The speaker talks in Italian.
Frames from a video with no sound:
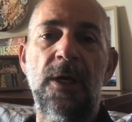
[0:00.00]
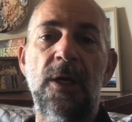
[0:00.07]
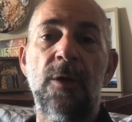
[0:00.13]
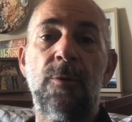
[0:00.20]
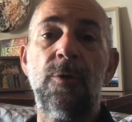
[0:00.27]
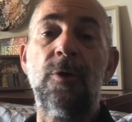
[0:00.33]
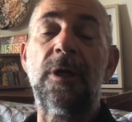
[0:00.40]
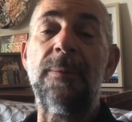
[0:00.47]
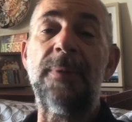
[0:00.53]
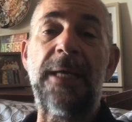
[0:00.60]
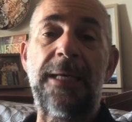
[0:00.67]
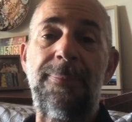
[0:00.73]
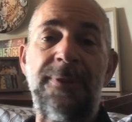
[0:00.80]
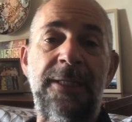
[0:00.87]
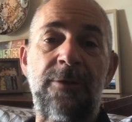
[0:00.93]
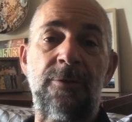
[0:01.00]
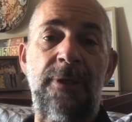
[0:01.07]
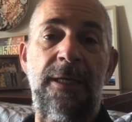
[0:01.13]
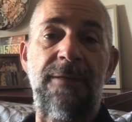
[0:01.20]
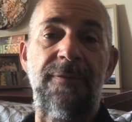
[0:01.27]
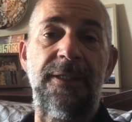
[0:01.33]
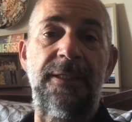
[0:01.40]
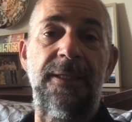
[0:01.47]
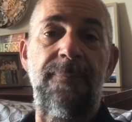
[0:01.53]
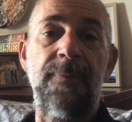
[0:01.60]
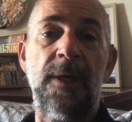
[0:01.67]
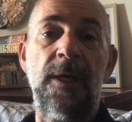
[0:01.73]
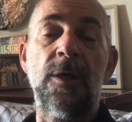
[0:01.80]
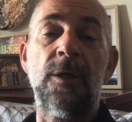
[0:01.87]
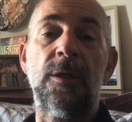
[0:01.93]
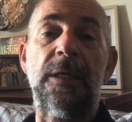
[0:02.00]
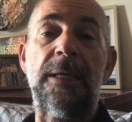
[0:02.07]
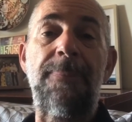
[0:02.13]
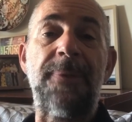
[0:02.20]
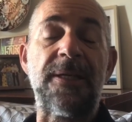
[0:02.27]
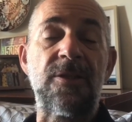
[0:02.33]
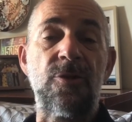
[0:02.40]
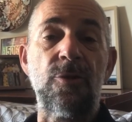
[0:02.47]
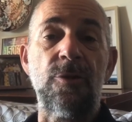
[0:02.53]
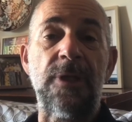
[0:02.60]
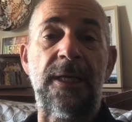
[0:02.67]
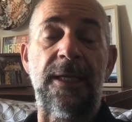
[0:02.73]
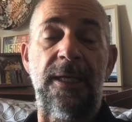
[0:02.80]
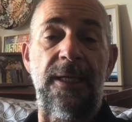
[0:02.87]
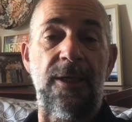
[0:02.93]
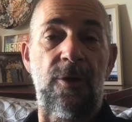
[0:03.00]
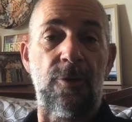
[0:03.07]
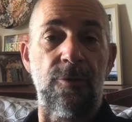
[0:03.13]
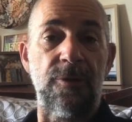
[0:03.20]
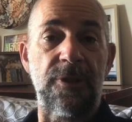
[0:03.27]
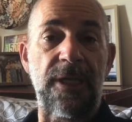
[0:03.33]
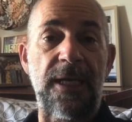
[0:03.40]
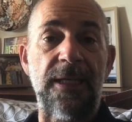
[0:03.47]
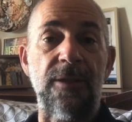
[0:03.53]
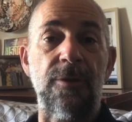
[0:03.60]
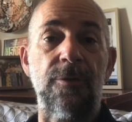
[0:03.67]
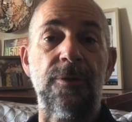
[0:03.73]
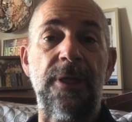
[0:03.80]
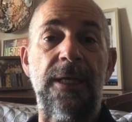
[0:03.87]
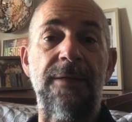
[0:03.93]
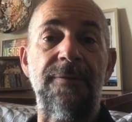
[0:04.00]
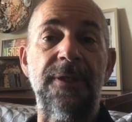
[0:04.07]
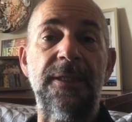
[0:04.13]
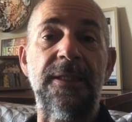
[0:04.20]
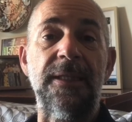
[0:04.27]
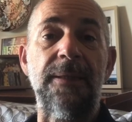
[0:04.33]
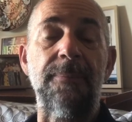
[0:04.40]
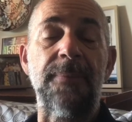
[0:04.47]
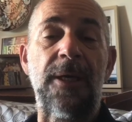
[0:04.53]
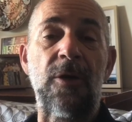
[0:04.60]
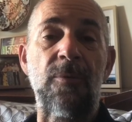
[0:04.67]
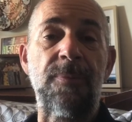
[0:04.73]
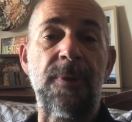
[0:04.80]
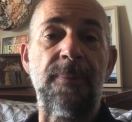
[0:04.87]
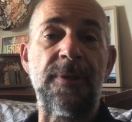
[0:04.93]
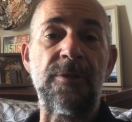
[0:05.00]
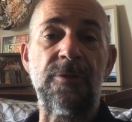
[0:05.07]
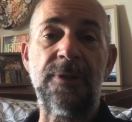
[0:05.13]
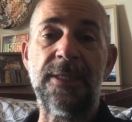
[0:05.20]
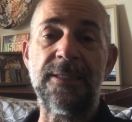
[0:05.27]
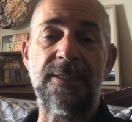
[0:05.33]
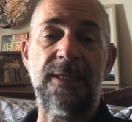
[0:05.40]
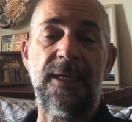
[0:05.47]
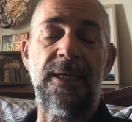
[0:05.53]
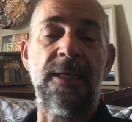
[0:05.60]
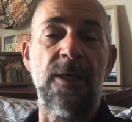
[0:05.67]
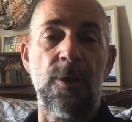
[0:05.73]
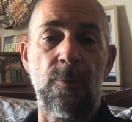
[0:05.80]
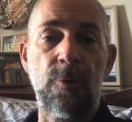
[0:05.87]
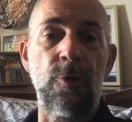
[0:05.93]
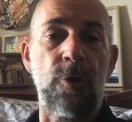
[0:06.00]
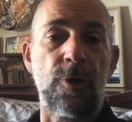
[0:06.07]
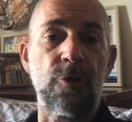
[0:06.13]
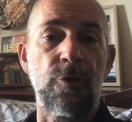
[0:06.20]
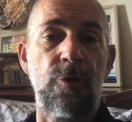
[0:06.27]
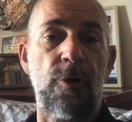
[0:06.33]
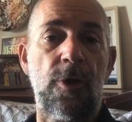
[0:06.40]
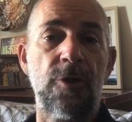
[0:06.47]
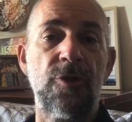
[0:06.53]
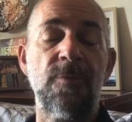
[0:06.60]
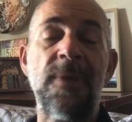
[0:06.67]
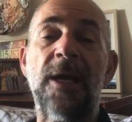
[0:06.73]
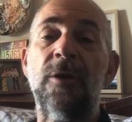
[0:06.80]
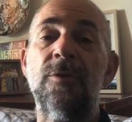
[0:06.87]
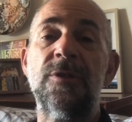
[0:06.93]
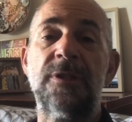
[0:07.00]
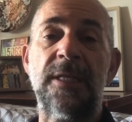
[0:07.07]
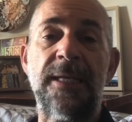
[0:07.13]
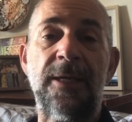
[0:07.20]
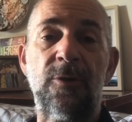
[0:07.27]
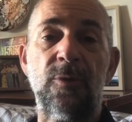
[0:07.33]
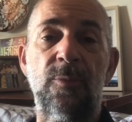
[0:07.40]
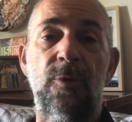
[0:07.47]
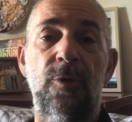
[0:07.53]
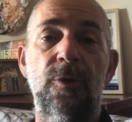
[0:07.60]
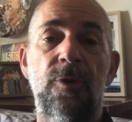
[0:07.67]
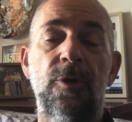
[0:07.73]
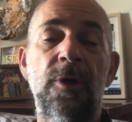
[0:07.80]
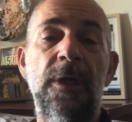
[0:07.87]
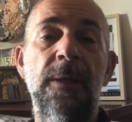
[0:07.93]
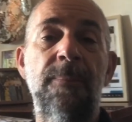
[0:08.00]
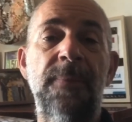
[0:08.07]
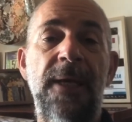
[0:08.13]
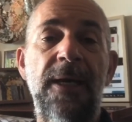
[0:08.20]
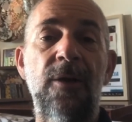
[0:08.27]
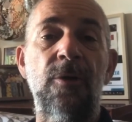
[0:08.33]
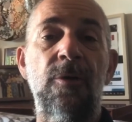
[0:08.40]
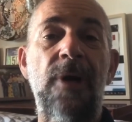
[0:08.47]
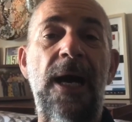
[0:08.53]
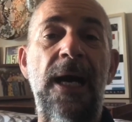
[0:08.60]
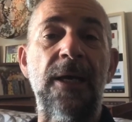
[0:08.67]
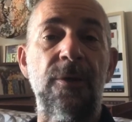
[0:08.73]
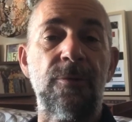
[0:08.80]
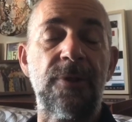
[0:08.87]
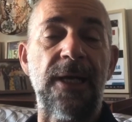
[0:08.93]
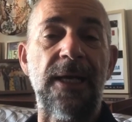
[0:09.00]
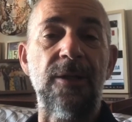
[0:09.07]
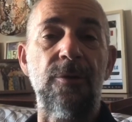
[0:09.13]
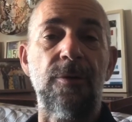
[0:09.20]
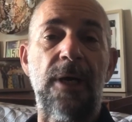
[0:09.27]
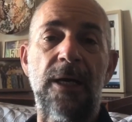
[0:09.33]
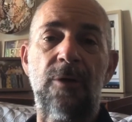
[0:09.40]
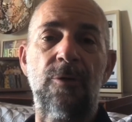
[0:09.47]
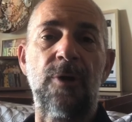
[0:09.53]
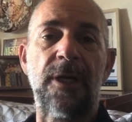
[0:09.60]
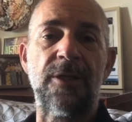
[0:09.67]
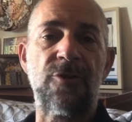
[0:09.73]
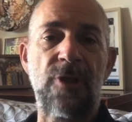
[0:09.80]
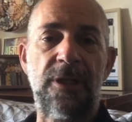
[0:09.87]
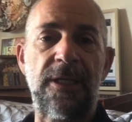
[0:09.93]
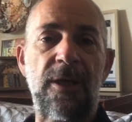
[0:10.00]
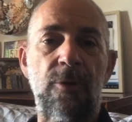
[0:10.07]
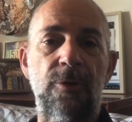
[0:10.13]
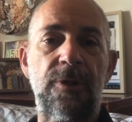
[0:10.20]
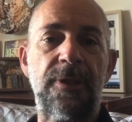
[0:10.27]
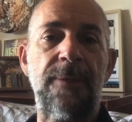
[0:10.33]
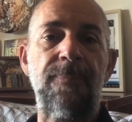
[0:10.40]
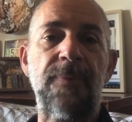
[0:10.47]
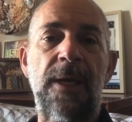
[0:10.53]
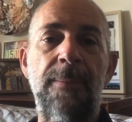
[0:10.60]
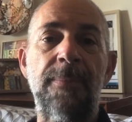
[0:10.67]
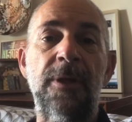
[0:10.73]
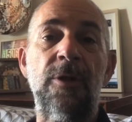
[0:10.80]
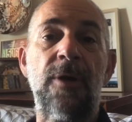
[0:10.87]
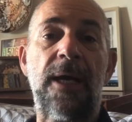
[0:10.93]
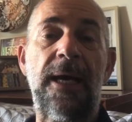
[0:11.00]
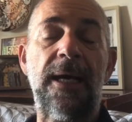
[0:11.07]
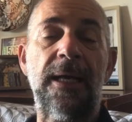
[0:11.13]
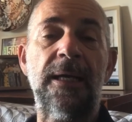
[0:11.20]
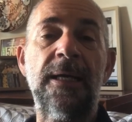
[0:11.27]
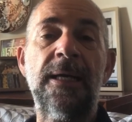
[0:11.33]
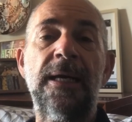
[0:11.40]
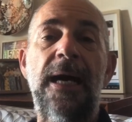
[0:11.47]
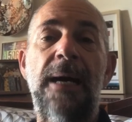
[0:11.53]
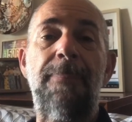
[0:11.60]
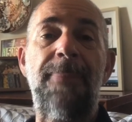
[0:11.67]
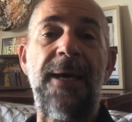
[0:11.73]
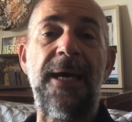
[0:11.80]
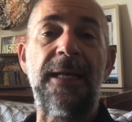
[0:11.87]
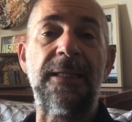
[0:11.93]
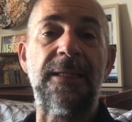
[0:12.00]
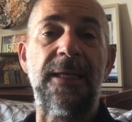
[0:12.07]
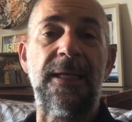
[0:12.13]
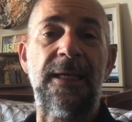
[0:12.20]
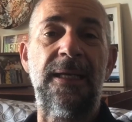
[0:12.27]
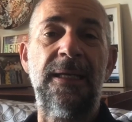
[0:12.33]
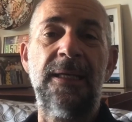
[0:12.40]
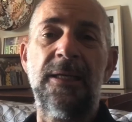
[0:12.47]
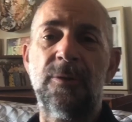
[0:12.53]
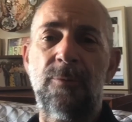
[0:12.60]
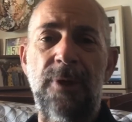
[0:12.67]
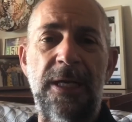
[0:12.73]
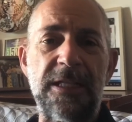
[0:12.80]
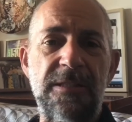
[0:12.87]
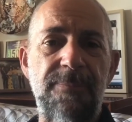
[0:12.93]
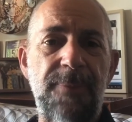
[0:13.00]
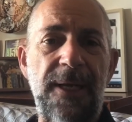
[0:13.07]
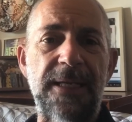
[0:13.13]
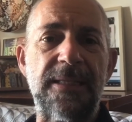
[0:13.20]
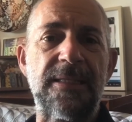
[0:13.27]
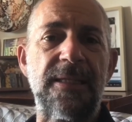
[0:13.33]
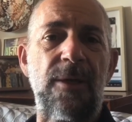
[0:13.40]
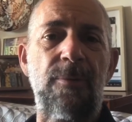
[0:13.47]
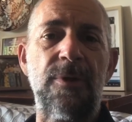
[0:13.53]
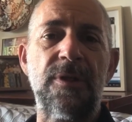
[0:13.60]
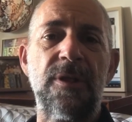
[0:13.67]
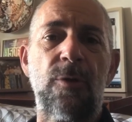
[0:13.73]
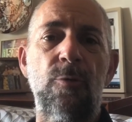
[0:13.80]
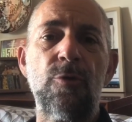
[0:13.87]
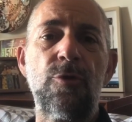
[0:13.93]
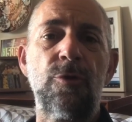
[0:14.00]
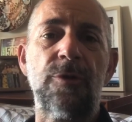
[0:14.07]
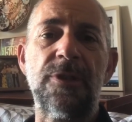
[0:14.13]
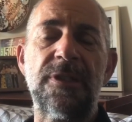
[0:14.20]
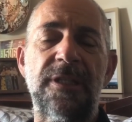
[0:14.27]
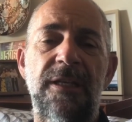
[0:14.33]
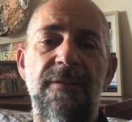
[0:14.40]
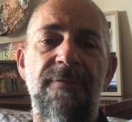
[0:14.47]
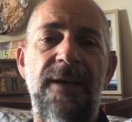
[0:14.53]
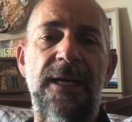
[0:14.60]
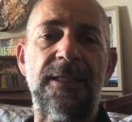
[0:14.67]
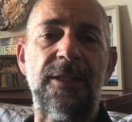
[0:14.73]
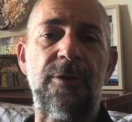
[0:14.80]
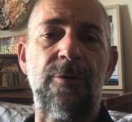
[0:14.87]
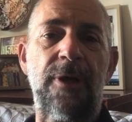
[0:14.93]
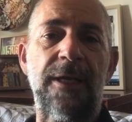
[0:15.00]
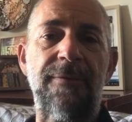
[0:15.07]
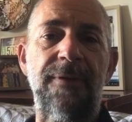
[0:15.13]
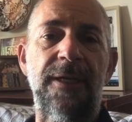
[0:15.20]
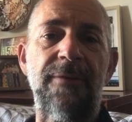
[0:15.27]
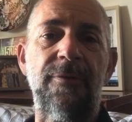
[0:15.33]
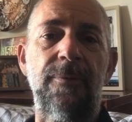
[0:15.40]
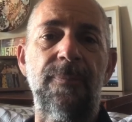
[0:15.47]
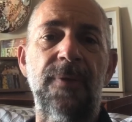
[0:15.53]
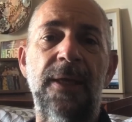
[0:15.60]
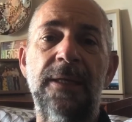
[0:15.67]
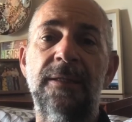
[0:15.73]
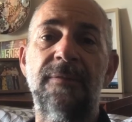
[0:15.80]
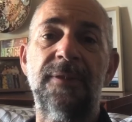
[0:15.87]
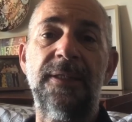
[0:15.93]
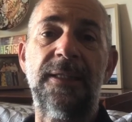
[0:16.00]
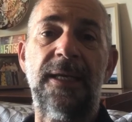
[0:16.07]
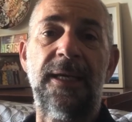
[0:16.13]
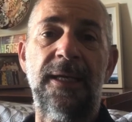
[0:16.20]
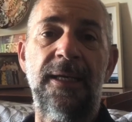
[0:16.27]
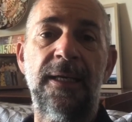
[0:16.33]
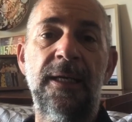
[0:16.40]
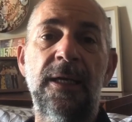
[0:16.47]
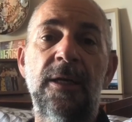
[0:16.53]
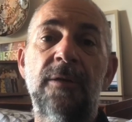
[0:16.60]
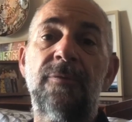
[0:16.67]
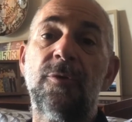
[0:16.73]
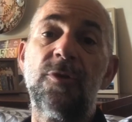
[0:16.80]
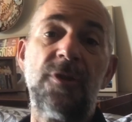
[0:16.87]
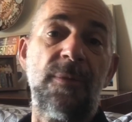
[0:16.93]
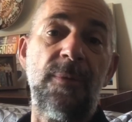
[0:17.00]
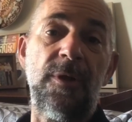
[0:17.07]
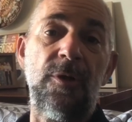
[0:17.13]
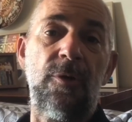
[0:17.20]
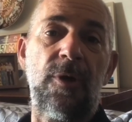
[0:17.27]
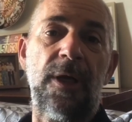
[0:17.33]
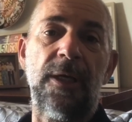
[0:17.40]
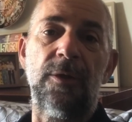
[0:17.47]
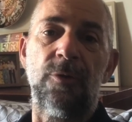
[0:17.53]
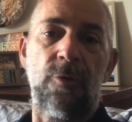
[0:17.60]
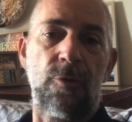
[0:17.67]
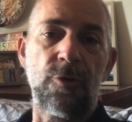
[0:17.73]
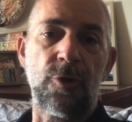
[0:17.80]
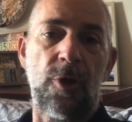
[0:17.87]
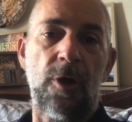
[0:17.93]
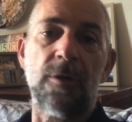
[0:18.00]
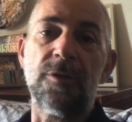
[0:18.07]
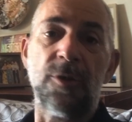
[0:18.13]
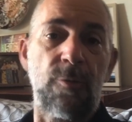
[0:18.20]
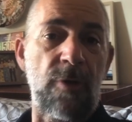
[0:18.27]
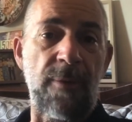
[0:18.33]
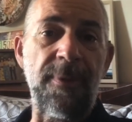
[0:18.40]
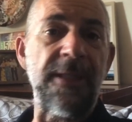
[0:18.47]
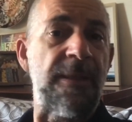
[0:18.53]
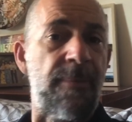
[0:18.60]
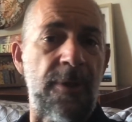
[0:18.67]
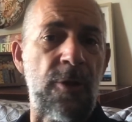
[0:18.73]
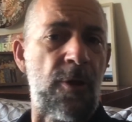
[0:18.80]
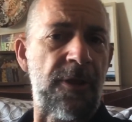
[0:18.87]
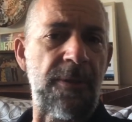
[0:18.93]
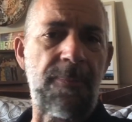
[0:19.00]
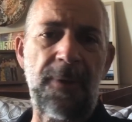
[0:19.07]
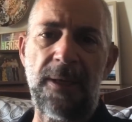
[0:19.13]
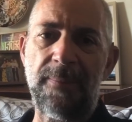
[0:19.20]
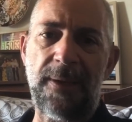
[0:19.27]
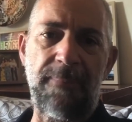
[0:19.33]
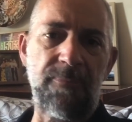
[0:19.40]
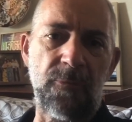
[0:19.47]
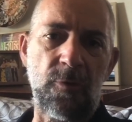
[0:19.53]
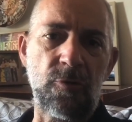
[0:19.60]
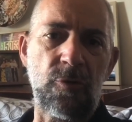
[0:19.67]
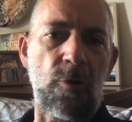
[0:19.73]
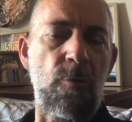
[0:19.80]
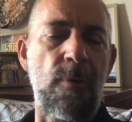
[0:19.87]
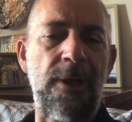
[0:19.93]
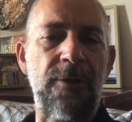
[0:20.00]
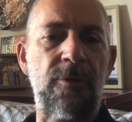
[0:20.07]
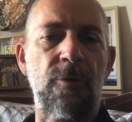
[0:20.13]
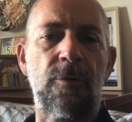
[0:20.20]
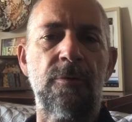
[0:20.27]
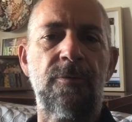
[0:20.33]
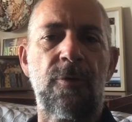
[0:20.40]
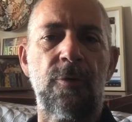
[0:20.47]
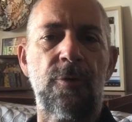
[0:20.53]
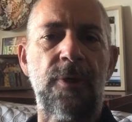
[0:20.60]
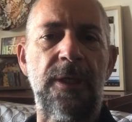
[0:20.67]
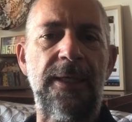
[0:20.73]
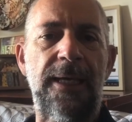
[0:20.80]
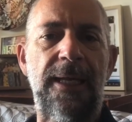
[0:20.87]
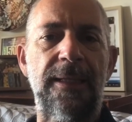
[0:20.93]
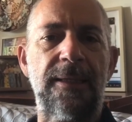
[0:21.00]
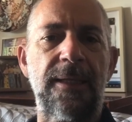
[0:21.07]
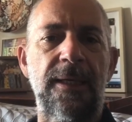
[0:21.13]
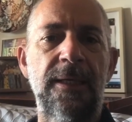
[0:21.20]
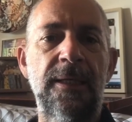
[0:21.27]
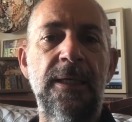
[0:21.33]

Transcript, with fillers: quello che mi è capitato nella vita le persone che incontrando nella vita mi hanno permesso di essere quello che sono oggi, mi hanno insegnato molto, mi hanno aiutato a correggere la rotta, a migliorare, a perdere quella sprezza, quel gusto di selvatico che avevo e a diventare forse migliore, non lo so, sicuramente migliore di prima, non so quanto confronto agli altri.